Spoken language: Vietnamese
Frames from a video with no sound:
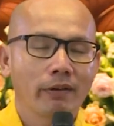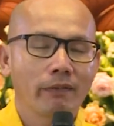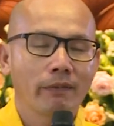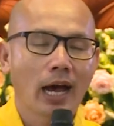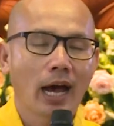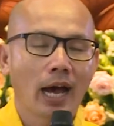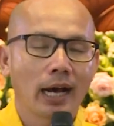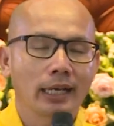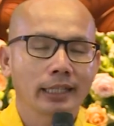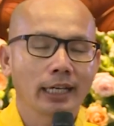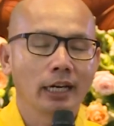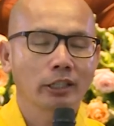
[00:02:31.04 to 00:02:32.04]

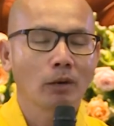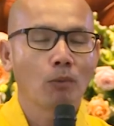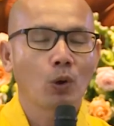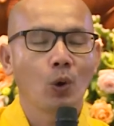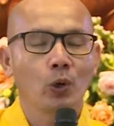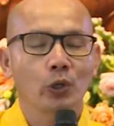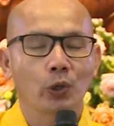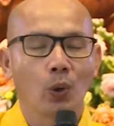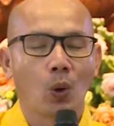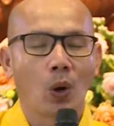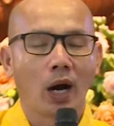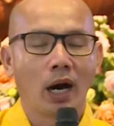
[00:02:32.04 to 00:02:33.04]
và thầy ở trong một ngôi
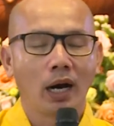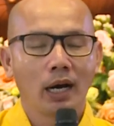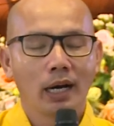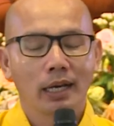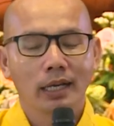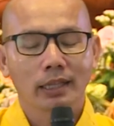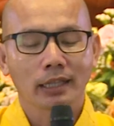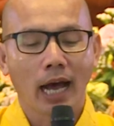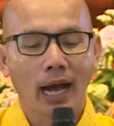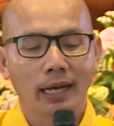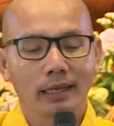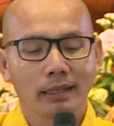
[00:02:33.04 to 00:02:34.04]
chùa
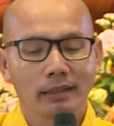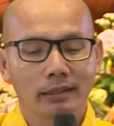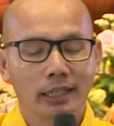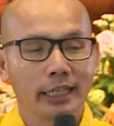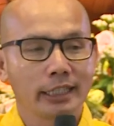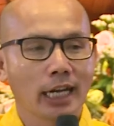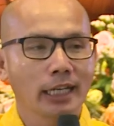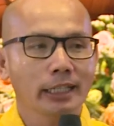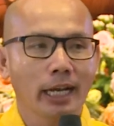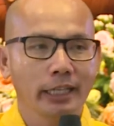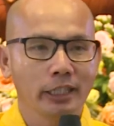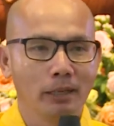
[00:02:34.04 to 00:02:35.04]
tại thị trấn
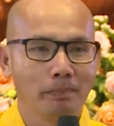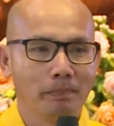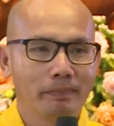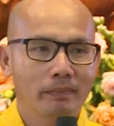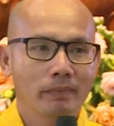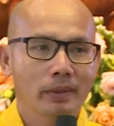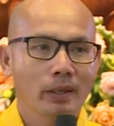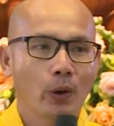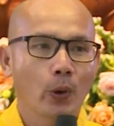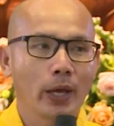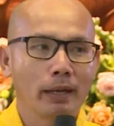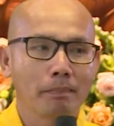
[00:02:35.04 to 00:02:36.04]
Cái Nhum,
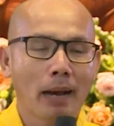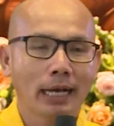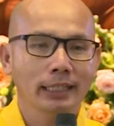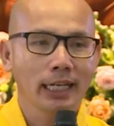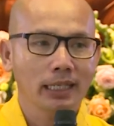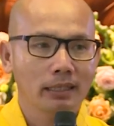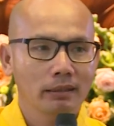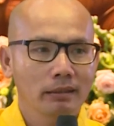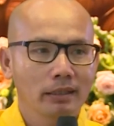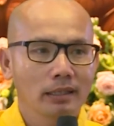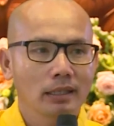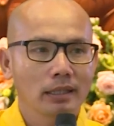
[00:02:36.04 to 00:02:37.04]
huyện Mang Thích,
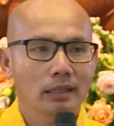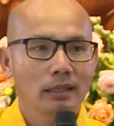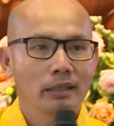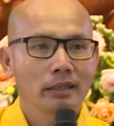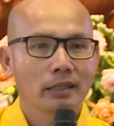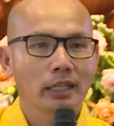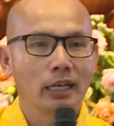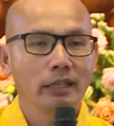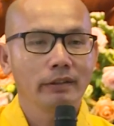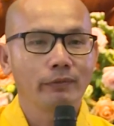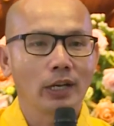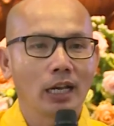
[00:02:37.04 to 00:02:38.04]

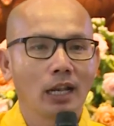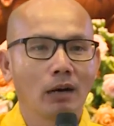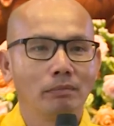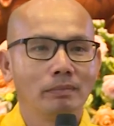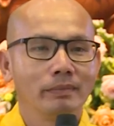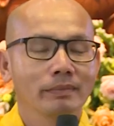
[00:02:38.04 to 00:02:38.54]
tỉnh Vĩnh Long.